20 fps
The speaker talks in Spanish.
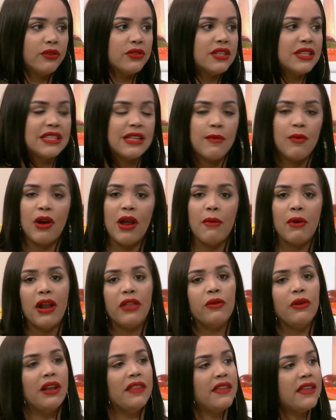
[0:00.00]
Si estamos
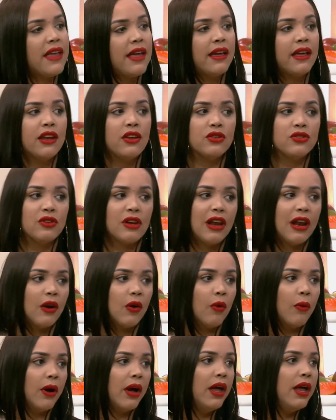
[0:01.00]
laborando, el DJ Cris, yo soy la loba.